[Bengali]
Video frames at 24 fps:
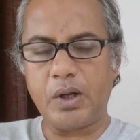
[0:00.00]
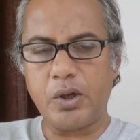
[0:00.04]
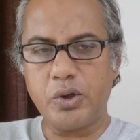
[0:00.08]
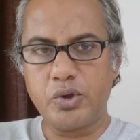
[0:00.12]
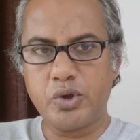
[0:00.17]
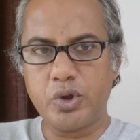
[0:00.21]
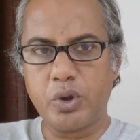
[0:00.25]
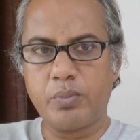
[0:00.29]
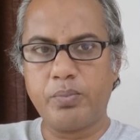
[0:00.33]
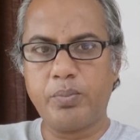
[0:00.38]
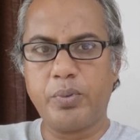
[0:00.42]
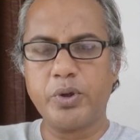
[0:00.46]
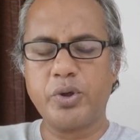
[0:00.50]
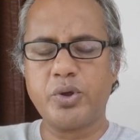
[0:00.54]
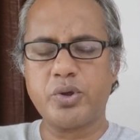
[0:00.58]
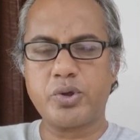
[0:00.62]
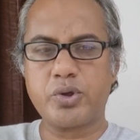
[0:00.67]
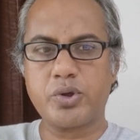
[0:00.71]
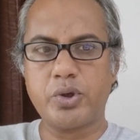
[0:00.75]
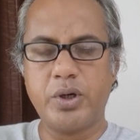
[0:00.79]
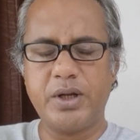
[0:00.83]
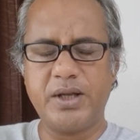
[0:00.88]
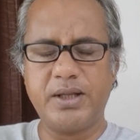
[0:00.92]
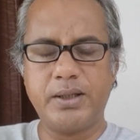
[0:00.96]
যুগপদ
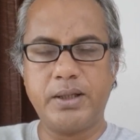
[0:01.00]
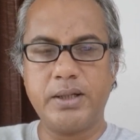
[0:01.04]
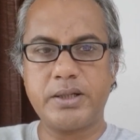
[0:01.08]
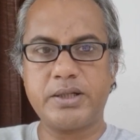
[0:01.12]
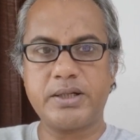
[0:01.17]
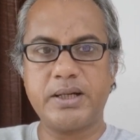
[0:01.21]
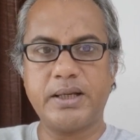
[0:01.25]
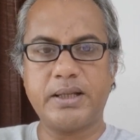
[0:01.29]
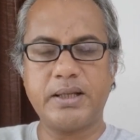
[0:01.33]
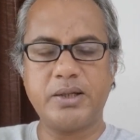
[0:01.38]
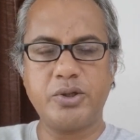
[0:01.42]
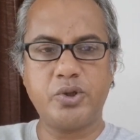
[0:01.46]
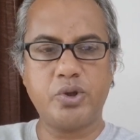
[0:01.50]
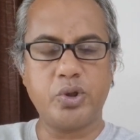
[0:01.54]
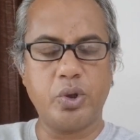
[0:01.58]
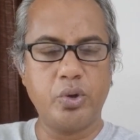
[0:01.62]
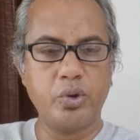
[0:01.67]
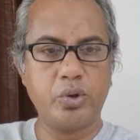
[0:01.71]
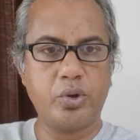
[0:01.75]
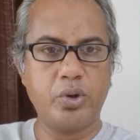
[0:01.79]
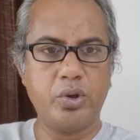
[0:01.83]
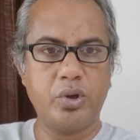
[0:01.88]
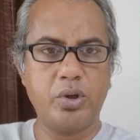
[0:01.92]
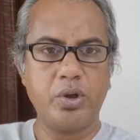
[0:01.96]
শরিকদের সাথে
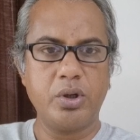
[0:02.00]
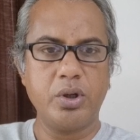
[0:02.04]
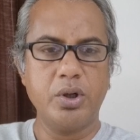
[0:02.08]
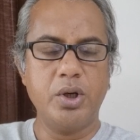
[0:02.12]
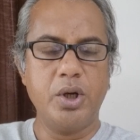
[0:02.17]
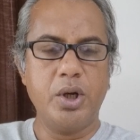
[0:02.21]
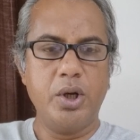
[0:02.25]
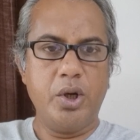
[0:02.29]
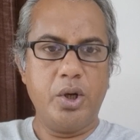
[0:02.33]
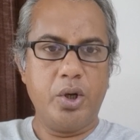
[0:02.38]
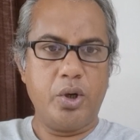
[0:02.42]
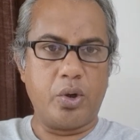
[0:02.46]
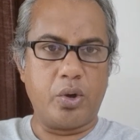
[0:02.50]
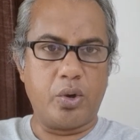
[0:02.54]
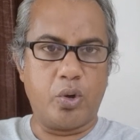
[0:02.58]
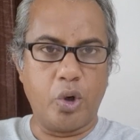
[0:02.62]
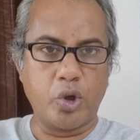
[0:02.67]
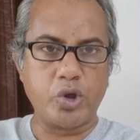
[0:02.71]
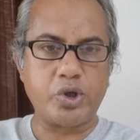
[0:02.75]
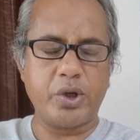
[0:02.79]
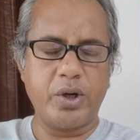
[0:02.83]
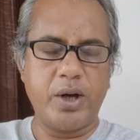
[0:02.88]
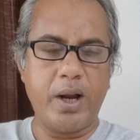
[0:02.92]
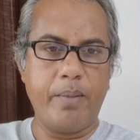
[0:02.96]
যৌথ
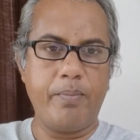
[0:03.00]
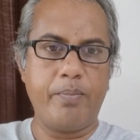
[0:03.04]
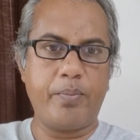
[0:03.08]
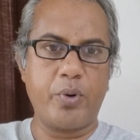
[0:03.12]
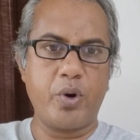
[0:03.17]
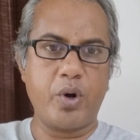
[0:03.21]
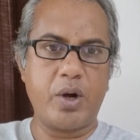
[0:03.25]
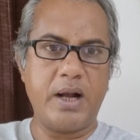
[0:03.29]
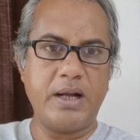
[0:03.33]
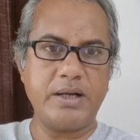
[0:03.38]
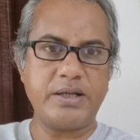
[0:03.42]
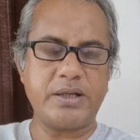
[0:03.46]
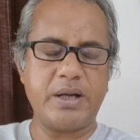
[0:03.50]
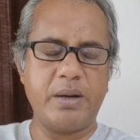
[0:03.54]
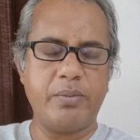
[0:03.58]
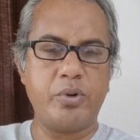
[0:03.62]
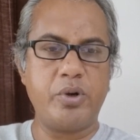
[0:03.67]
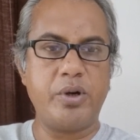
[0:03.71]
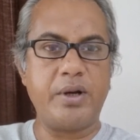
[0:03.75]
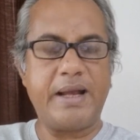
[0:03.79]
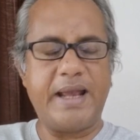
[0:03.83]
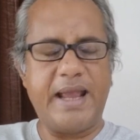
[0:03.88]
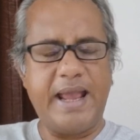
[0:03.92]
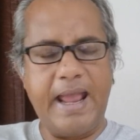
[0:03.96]
ঘোষণা প্রকাশ
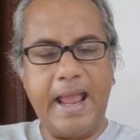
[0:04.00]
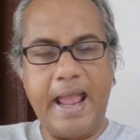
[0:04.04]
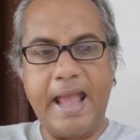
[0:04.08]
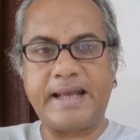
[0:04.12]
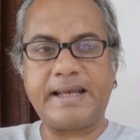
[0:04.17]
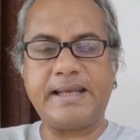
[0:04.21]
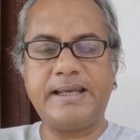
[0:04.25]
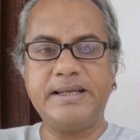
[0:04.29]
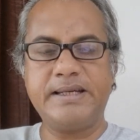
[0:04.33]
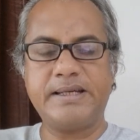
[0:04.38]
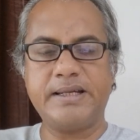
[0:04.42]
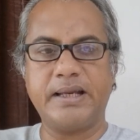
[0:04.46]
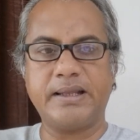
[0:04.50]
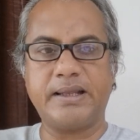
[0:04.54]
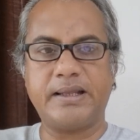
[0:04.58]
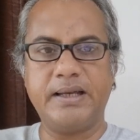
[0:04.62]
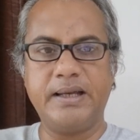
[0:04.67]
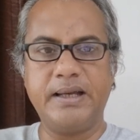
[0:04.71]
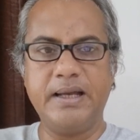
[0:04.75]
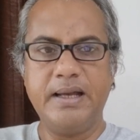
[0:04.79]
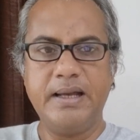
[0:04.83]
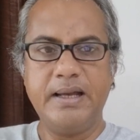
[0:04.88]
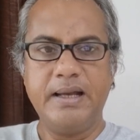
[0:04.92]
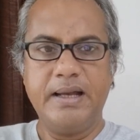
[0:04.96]
এবং একই
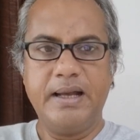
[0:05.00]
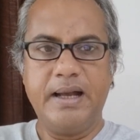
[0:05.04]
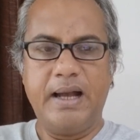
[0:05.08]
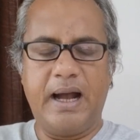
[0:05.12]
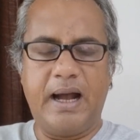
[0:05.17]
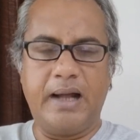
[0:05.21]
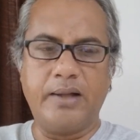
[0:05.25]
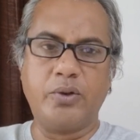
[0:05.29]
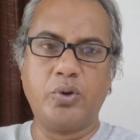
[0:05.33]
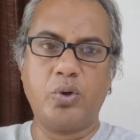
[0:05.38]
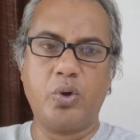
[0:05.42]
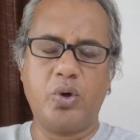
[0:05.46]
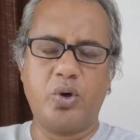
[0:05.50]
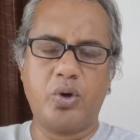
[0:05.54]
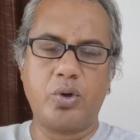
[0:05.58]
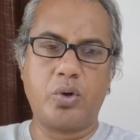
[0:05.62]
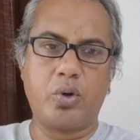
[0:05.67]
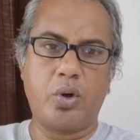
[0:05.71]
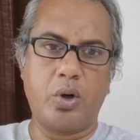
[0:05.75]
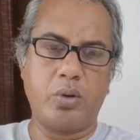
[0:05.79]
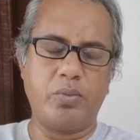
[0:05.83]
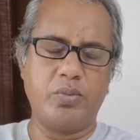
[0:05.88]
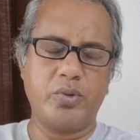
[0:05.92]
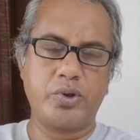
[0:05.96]
সাথে আন্দোলন
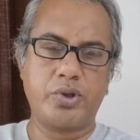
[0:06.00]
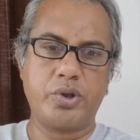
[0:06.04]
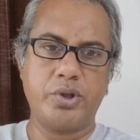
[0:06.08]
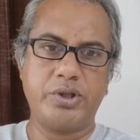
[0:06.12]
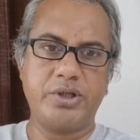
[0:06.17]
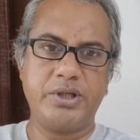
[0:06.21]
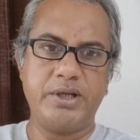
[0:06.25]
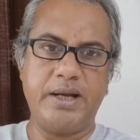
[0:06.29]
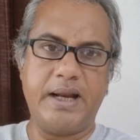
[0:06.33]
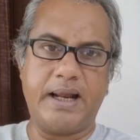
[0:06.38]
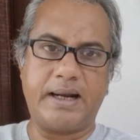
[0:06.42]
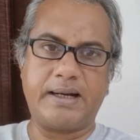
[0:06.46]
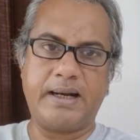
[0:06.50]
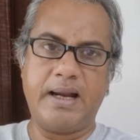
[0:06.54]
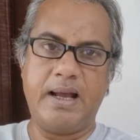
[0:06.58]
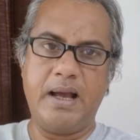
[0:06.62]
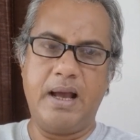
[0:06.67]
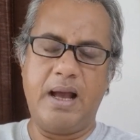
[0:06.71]
কর্মসূচির একটা